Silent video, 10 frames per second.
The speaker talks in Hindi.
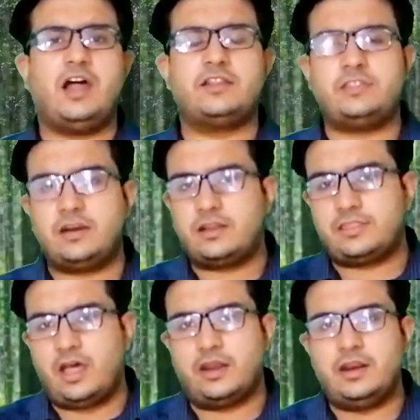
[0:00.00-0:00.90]
कितार दर
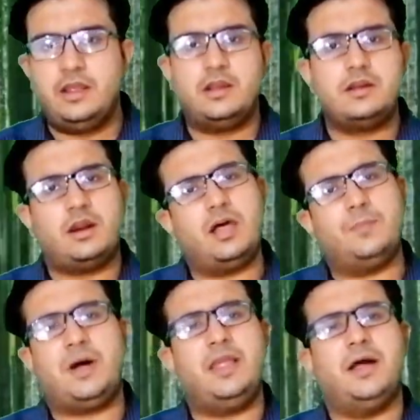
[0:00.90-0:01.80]
कतार
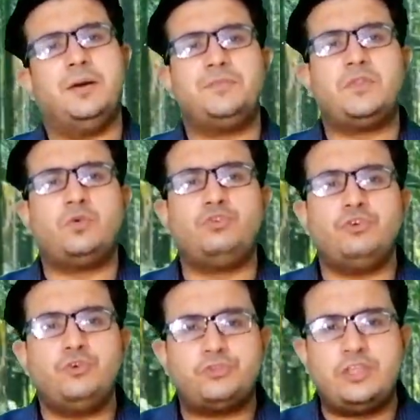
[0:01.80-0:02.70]
खड़ा पाया
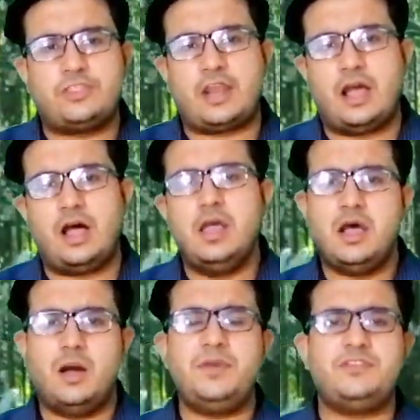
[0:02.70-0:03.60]
कुछ उसकी तरह
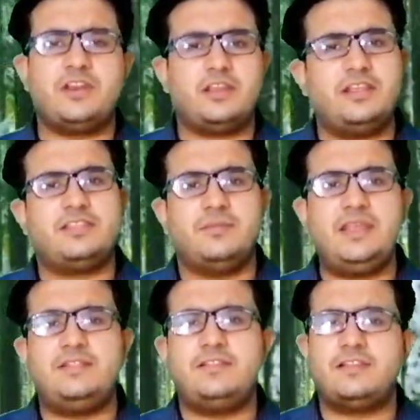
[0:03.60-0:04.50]
अभी जरखेज
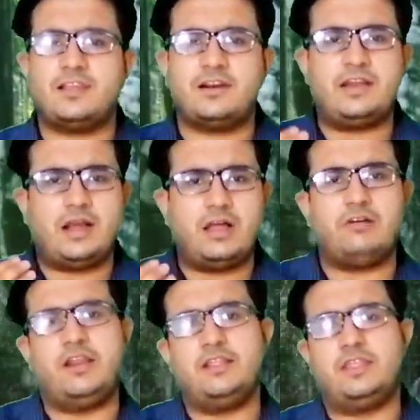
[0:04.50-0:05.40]
ज़मीन से सर
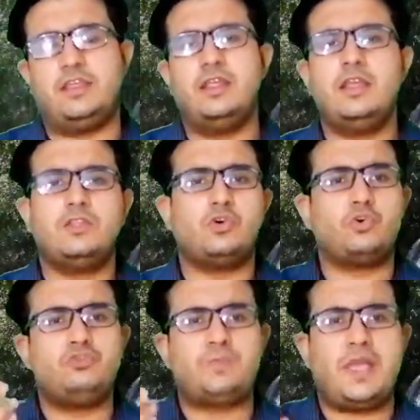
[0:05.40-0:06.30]
निकाल रहे थे
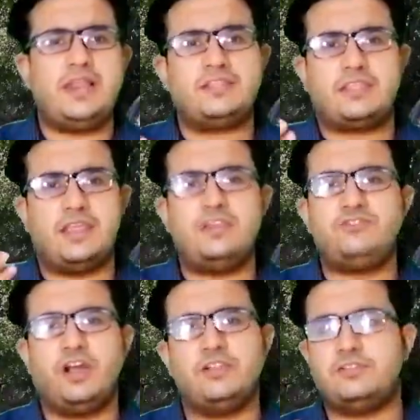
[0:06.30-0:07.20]
तो कुछ पहले से ही
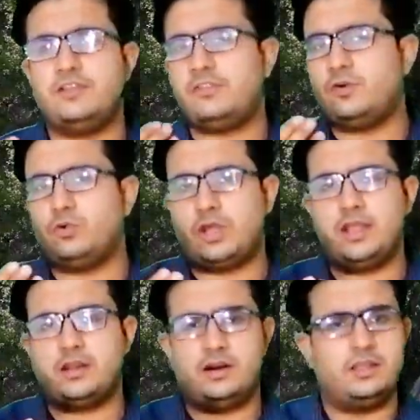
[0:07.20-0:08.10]
शान से सर
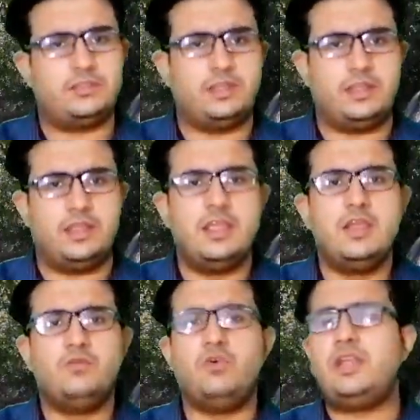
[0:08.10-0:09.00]
उठाए खड़े थे
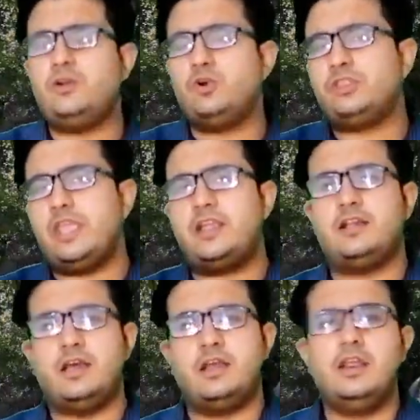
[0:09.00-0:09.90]
वो इनको
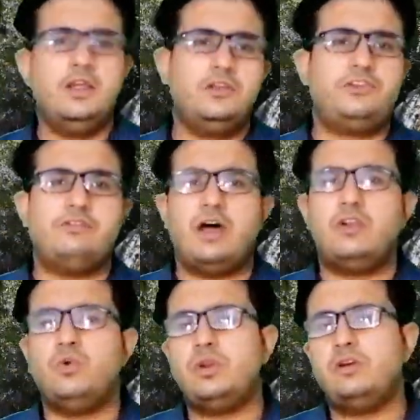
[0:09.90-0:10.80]
देखकर
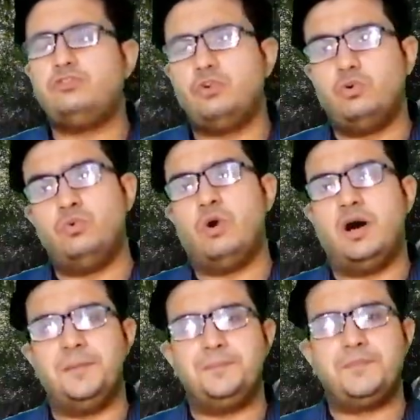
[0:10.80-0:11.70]
जवान होना शुरू
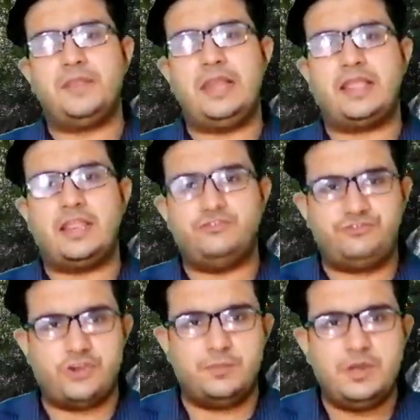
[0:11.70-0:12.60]
हुआ
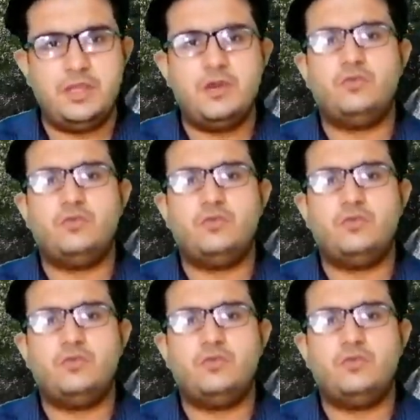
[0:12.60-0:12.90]
लेकिन जब